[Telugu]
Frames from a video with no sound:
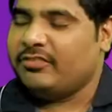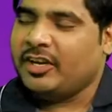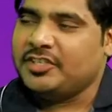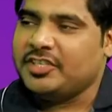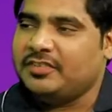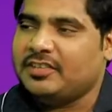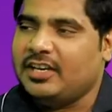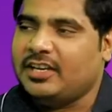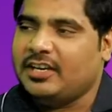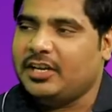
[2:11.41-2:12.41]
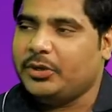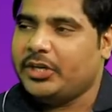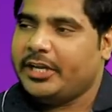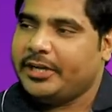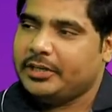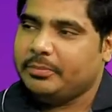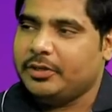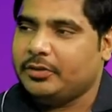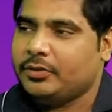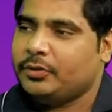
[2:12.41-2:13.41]
వన్ ఛాన్స్కి వెళ్ళారా లేకుంటే డైరెక్ట్
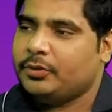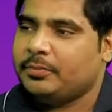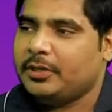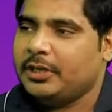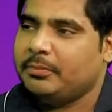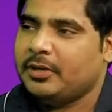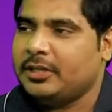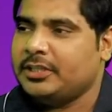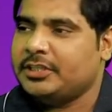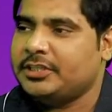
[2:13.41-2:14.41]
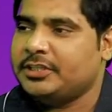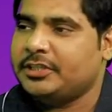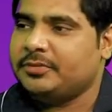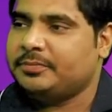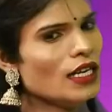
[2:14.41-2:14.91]
మీరు గ్రూప్ టీమ్గానే చేసేసారా